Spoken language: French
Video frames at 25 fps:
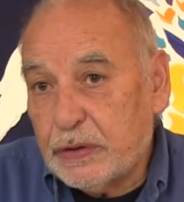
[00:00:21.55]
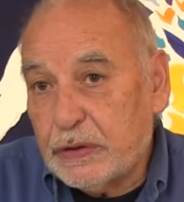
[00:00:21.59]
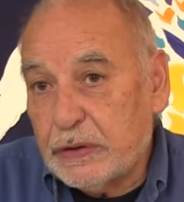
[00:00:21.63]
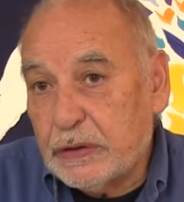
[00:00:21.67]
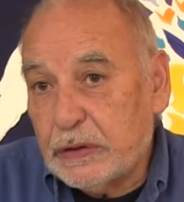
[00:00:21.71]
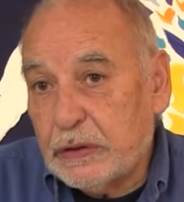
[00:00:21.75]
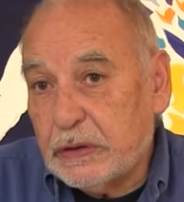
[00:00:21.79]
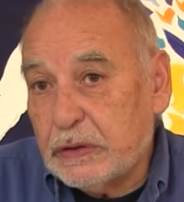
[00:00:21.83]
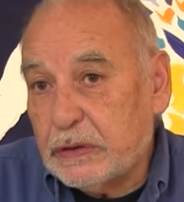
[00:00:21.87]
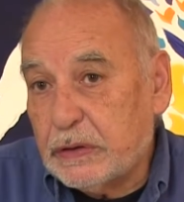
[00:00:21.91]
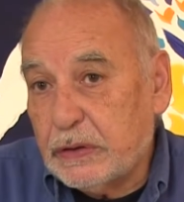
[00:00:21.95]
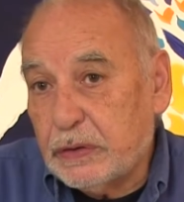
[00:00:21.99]

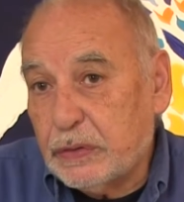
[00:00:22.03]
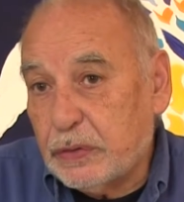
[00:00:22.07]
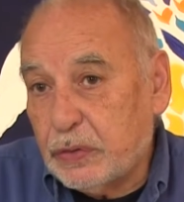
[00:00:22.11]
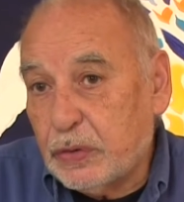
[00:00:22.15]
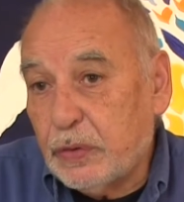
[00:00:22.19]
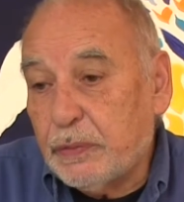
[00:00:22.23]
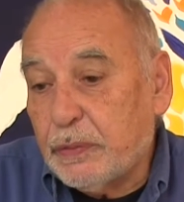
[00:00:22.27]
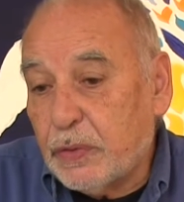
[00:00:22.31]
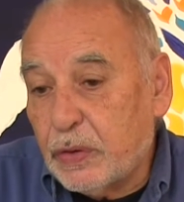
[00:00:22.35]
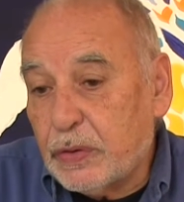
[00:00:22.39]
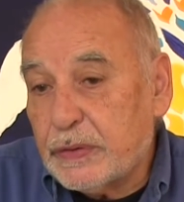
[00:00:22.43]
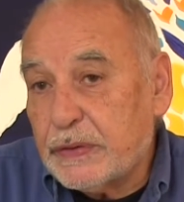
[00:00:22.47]
C'est
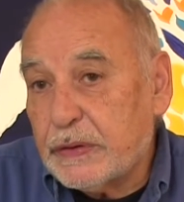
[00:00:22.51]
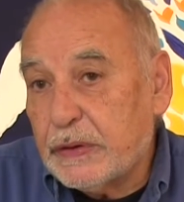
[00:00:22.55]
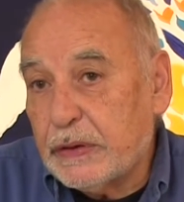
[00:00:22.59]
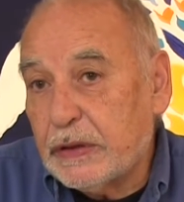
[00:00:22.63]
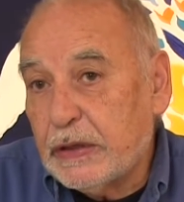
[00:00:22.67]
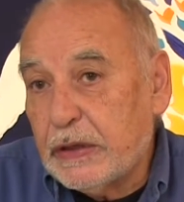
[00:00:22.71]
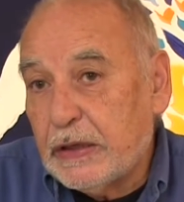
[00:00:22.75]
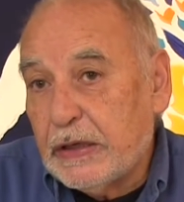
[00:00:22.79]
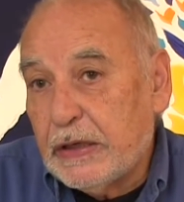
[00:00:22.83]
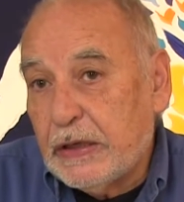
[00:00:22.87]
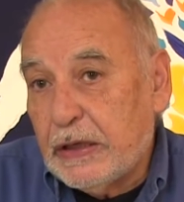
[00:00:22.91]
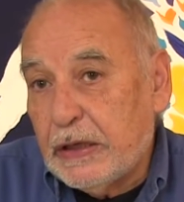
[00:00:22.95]
justement
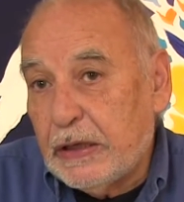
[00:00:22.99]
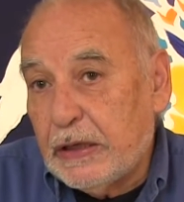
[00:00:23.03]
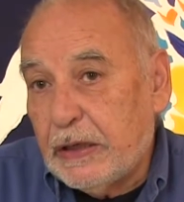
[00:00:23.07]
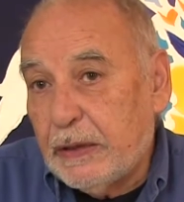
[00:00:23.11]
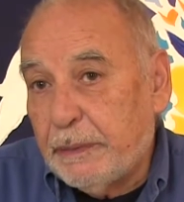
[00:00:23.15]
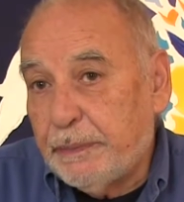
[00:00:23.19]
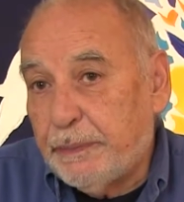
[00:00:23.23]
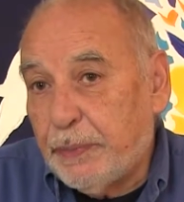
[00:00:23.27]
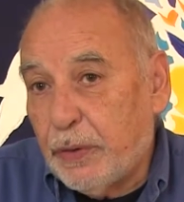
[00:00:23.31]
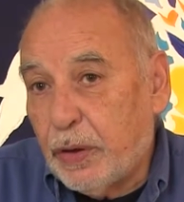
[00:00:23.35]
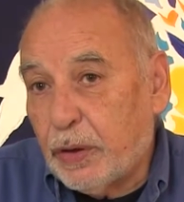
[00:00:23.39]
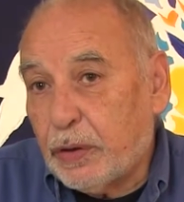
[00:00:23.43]
c'est
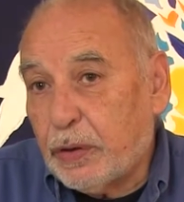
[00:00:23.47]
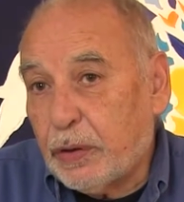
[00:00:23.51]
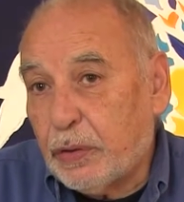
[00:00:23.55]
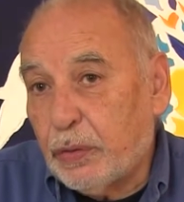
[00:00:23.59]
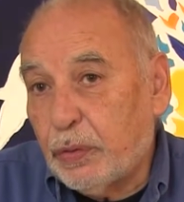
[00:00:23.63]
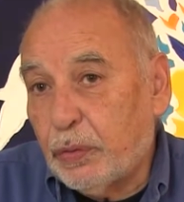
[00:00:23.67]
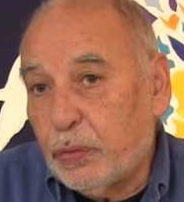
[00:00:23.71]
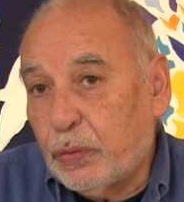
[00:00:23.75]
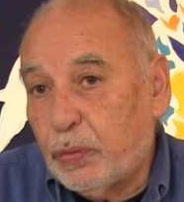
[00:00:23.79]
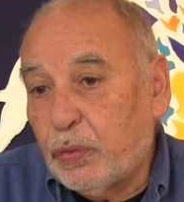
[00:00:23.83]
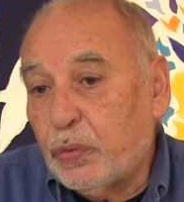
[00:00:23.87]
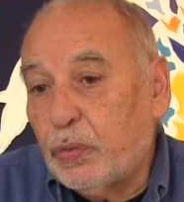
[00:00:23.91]

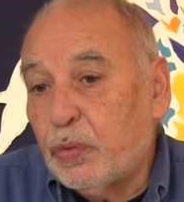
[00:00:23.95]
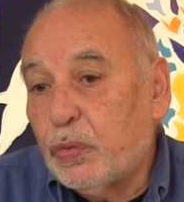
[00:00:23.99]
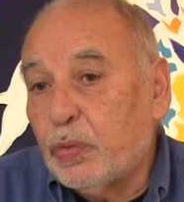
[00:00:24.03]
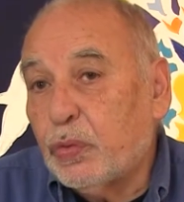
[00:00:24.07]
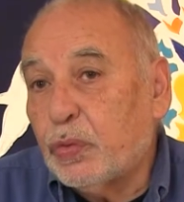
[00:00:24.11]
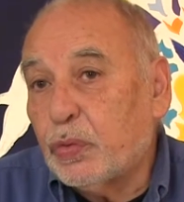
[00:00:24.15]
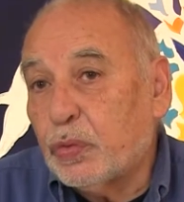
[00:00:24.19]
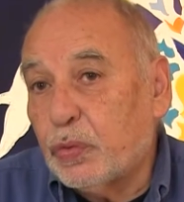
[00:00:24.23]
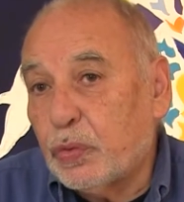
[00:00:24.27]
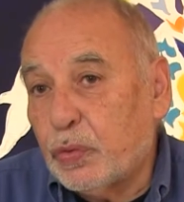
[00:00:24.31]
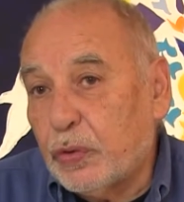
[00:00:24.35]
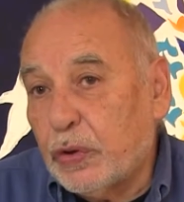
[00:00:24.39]
l'époque
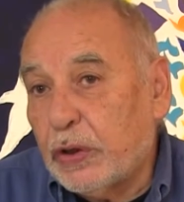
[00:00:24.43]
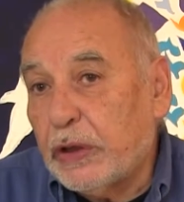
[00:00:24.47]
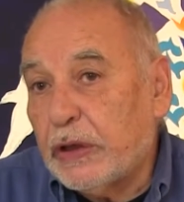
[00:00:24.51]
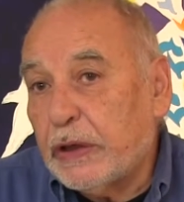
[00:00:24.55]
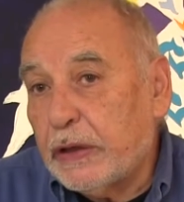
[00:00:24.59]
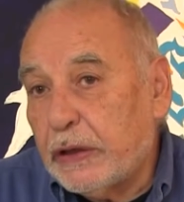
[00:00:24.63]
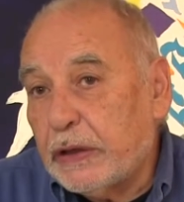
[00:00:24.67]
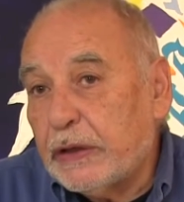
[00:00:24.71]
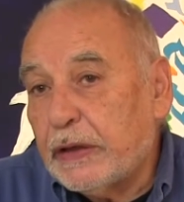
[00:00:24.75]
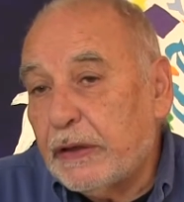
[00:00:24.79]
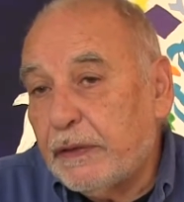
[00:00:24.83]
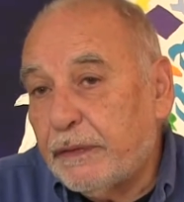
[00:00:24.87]
où
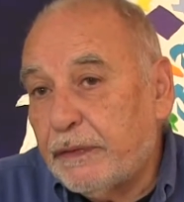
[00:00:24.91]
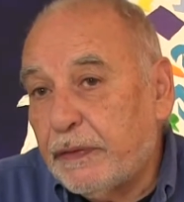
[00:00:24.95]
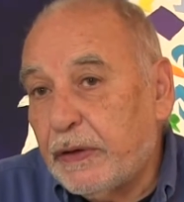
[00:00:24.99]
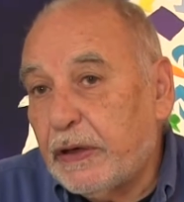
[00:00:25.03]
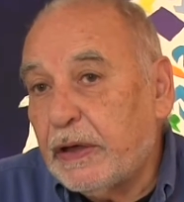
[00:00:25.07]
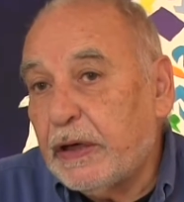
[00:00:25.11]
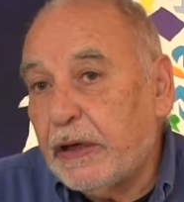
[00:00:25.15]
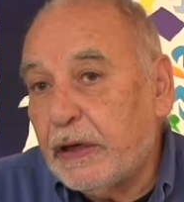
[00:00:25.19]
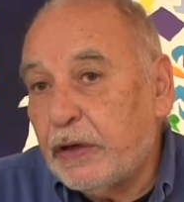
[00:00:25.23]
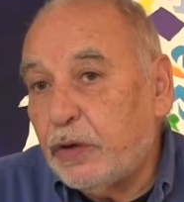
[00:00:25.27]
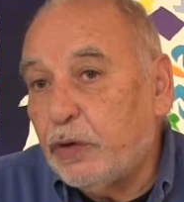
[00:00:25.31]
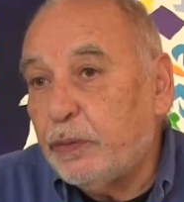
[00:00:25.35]
il y
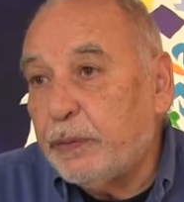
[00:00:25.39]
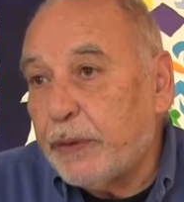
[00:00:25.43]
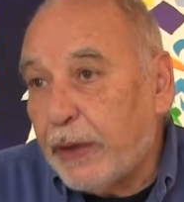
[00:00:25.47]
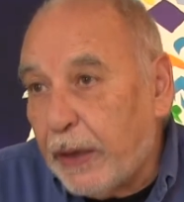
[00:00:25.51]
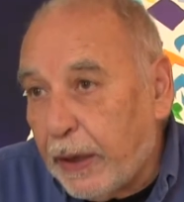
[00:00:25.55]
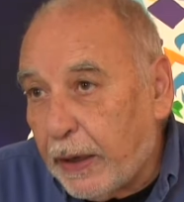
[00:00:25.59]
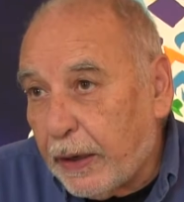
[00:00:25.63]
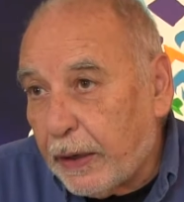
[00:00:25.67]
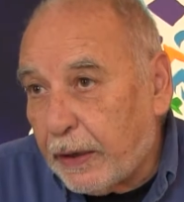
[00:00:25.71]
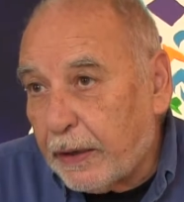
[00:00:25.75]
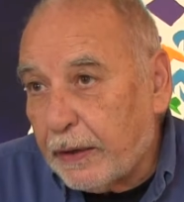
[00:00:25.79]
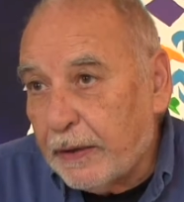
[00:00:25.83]
avait les
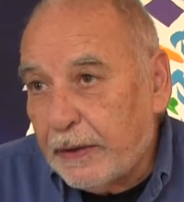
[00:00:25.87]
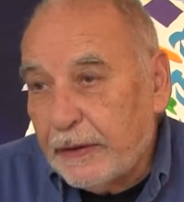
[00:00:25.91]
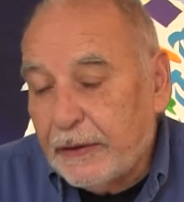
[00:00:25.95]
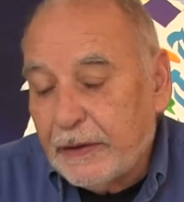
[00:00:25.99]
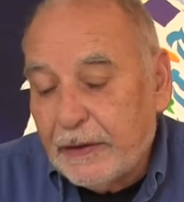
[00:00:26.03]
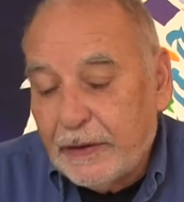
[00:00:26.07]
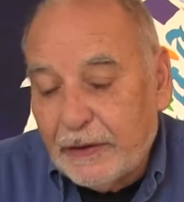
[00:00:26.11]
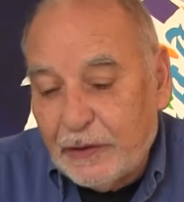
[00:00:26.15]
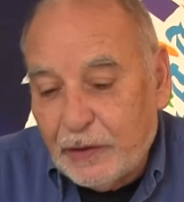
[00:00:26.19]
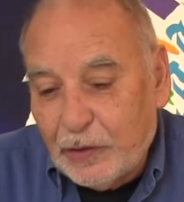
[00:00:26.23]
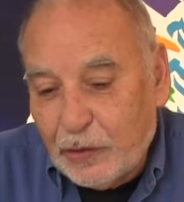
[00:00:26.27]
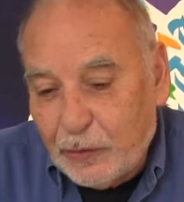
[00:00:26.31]
lumières,
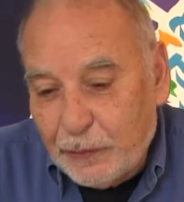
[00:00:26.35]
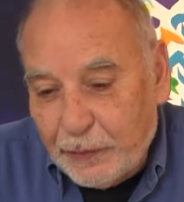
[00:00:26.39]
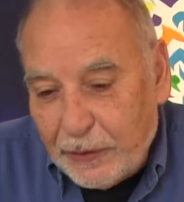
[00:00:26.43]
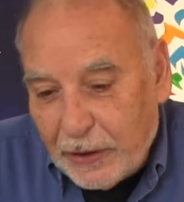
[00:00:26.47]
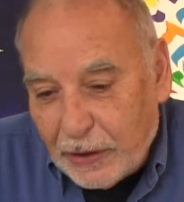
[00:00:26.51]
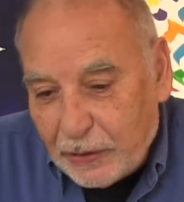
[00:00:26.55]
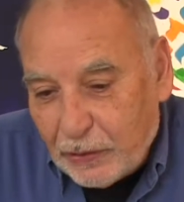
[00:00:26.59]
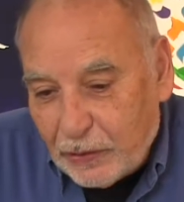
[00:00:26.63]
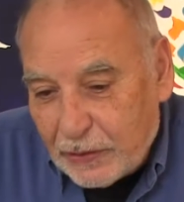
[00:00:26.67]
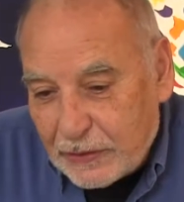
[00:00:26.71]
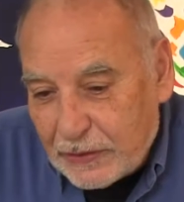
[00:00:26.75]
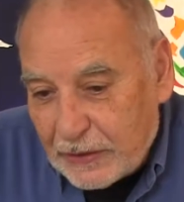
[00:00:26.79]
les
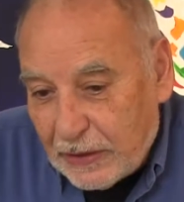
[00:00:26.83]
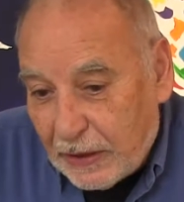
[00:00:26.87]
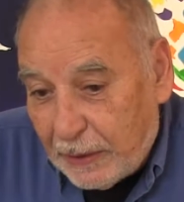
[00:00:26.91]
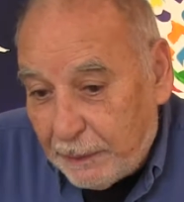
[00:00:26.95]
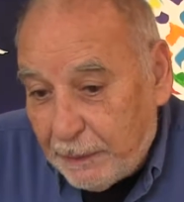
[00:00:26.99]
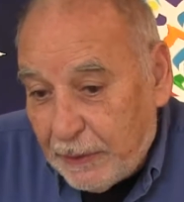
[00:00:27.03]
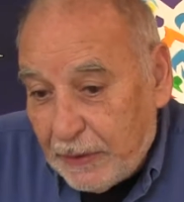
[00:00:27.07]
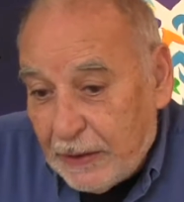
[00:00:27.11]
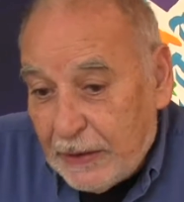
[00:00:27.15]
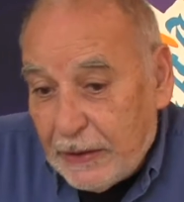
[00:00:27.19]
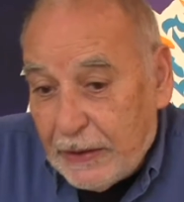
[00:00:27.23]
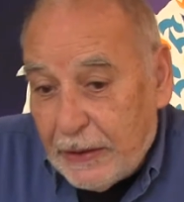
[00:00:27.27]
lumières de
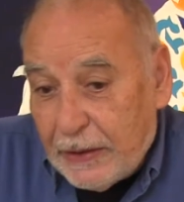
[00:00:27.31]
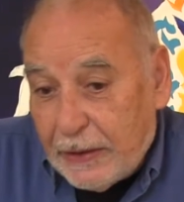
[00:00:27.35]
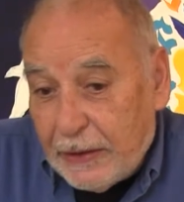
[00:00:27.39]
l'islam.